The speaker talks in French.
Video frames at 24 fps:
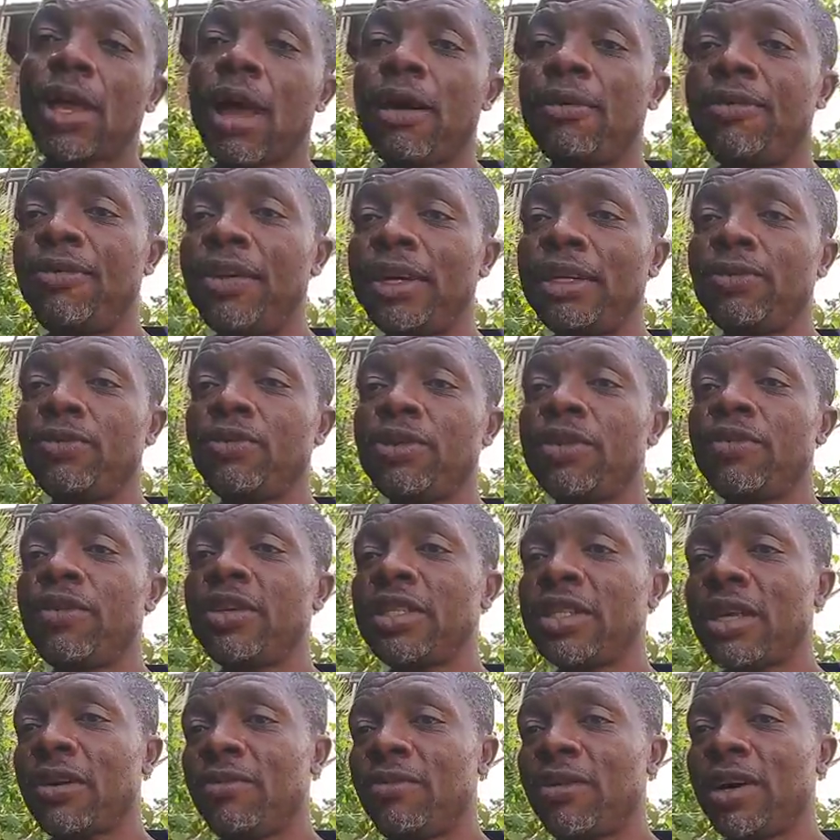En fait, vous devez
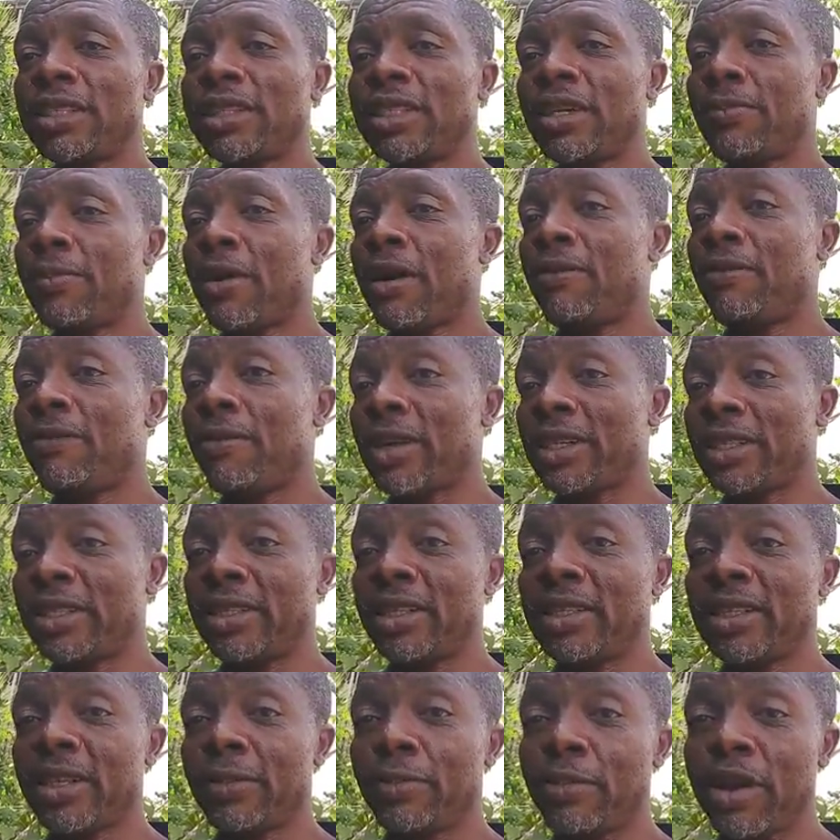savoir, ce n'est pas
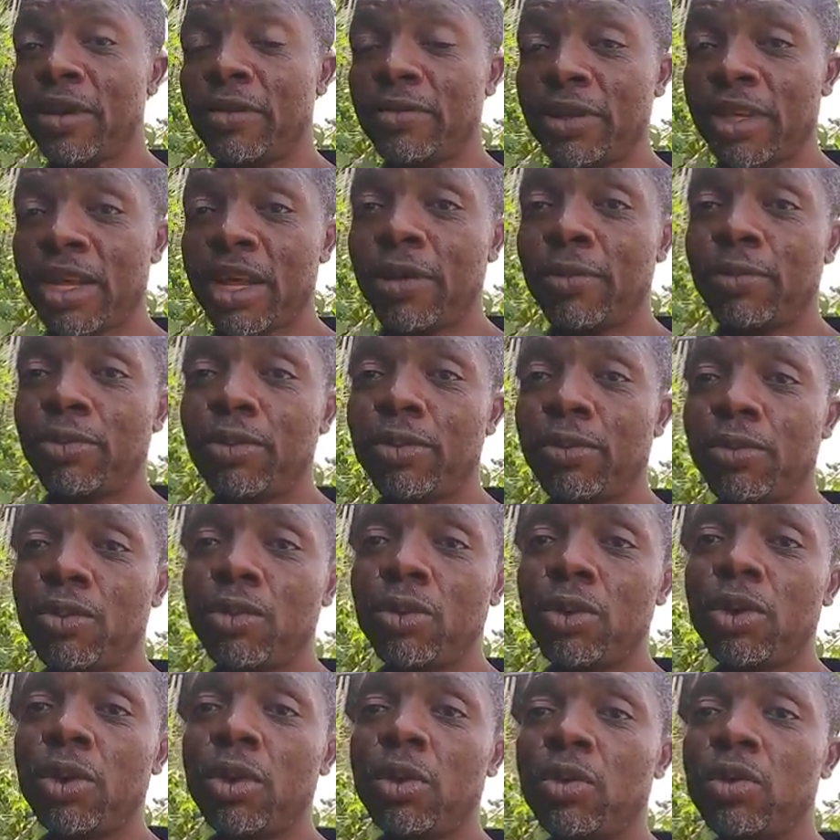facile, ce n'est pas évident pour nous.